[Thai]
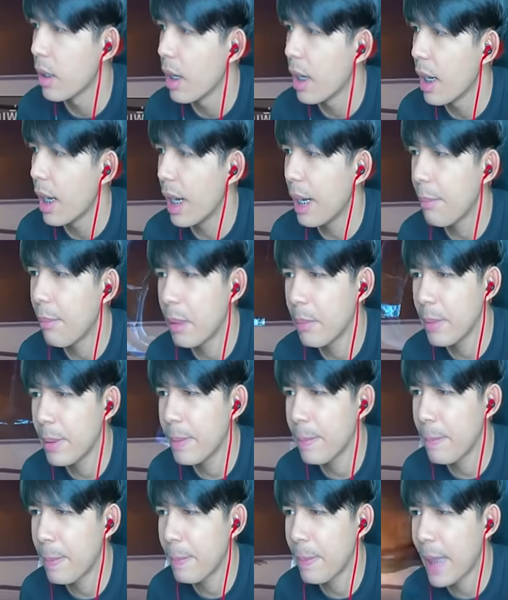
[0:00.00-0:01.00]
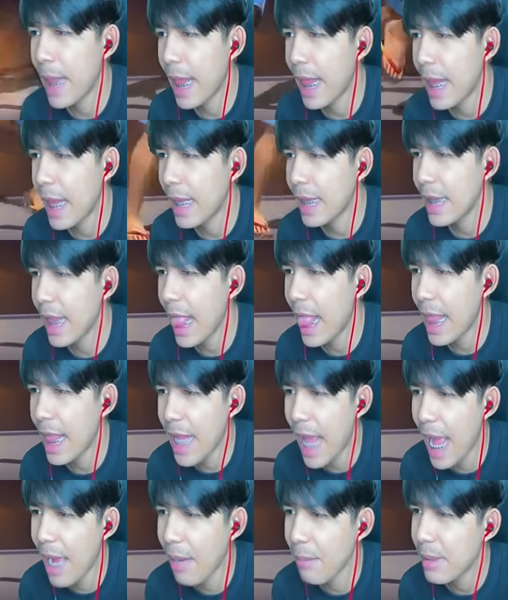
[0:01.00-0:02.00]
เอ้ยมันมีมีแต่แต่อ
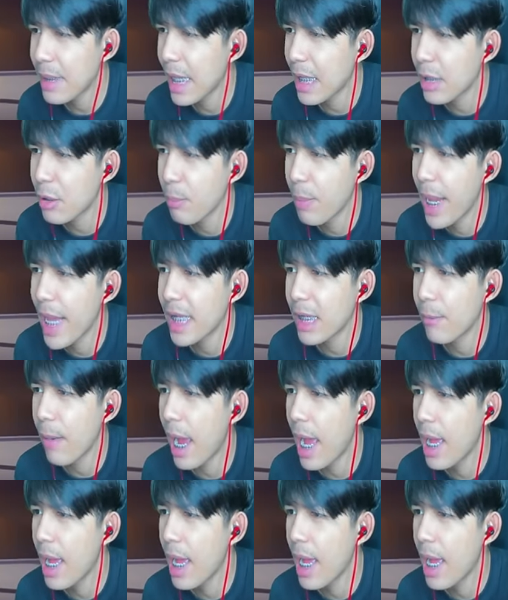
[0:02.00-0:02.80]
ย่างมันน่าสมเพศจังวะ